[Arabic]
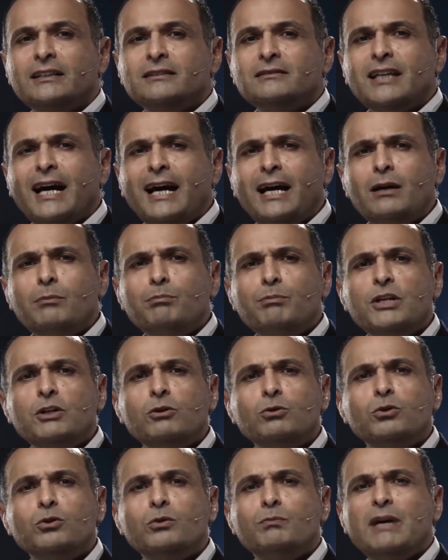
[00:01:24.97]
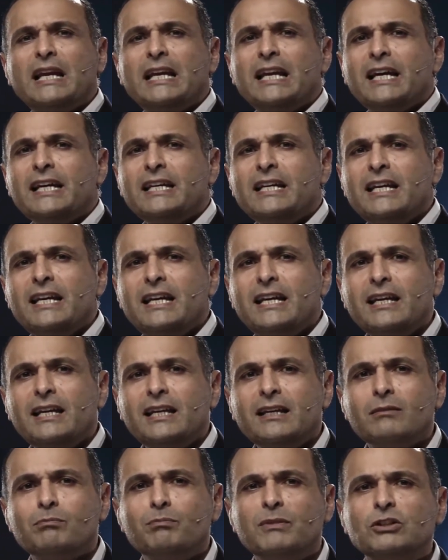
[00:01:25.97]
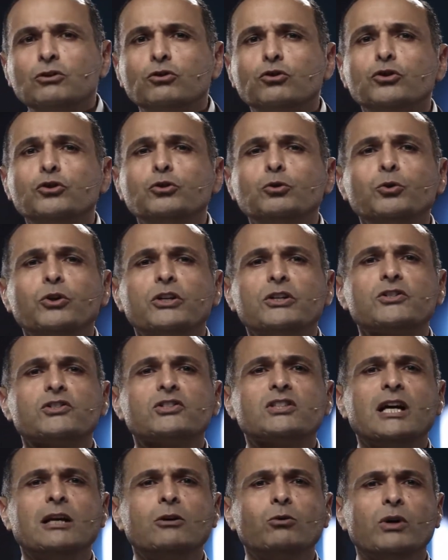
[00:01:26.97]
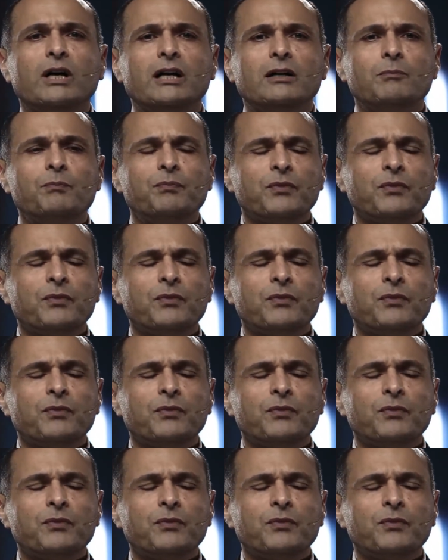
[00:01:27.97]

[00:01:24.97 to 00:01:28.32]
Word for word: تحمل ملايين من طيور السلوى